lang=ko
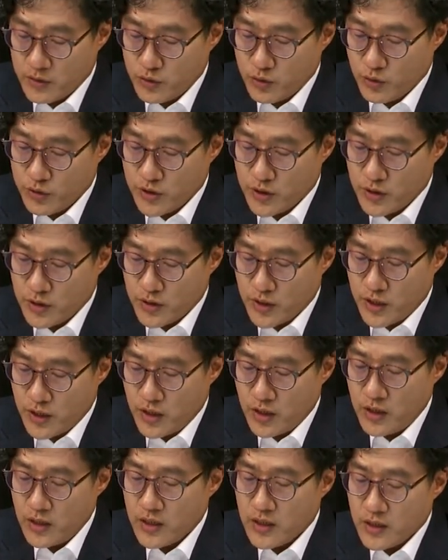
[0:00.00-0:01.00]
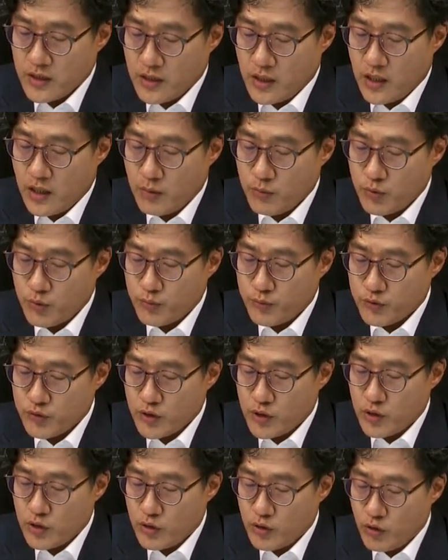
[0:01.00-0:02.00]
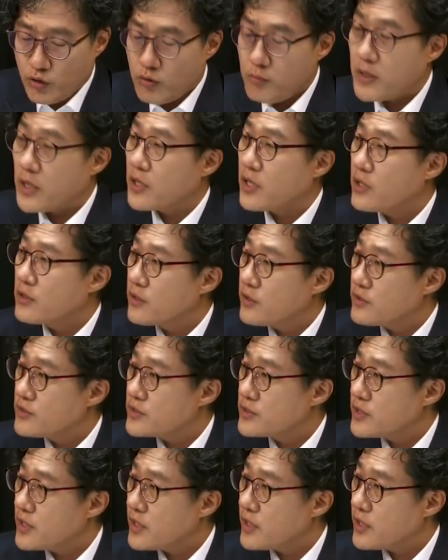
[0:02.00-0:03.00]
조선의 내부 분열로 망한 것이다.